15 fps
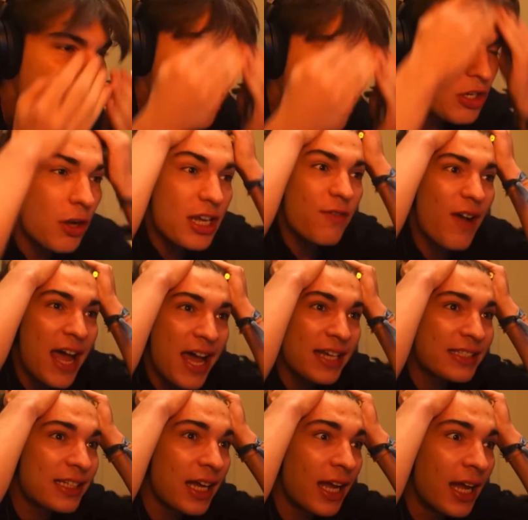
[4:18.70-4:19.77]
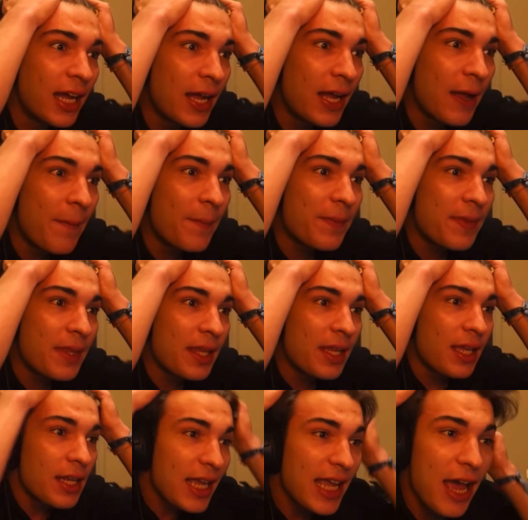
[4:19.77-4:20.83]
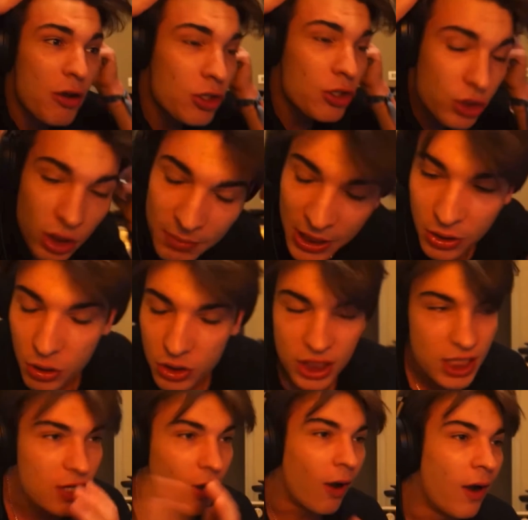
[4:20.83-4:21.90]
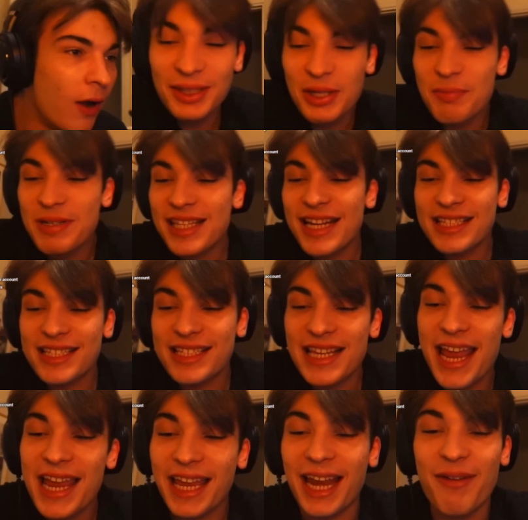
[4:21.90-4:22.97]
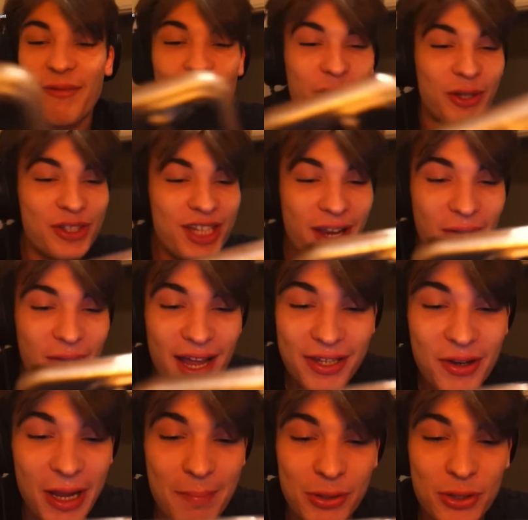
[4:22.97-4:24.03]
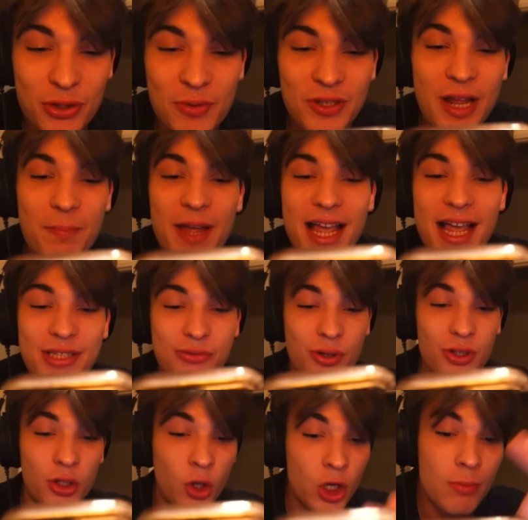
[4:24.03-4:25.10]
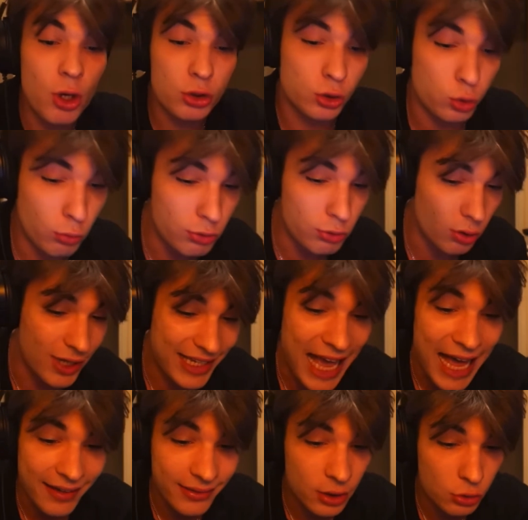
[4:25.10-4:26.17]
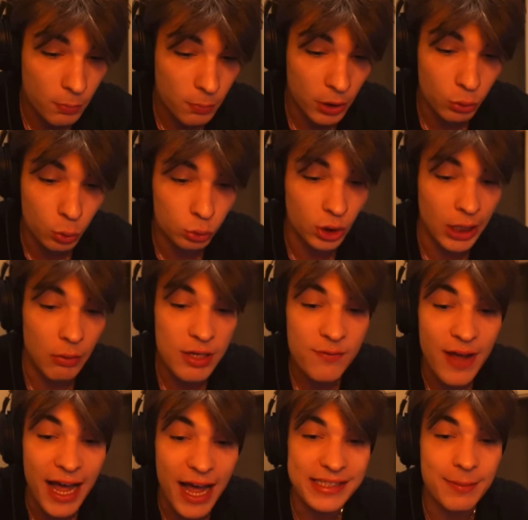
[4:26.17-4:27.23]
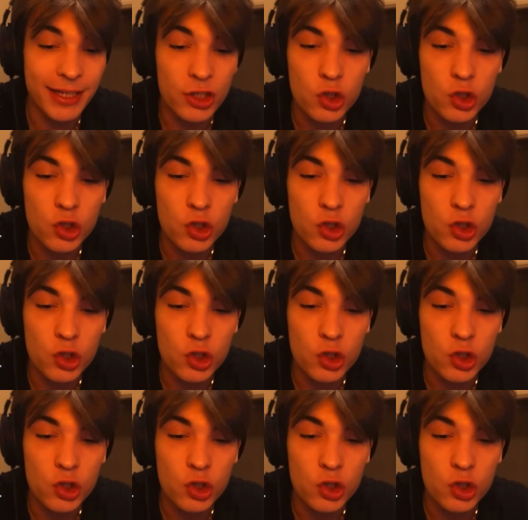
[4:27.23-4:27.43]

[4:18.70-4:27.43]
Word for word: OnlyFans. Raga, non sto, porco dio. Non mi interessa neanche le foto, cioè guarda, io ho cambiato subito la password, ho rimosso subito le carte, soprattutto da OnlyFans, perché c'erano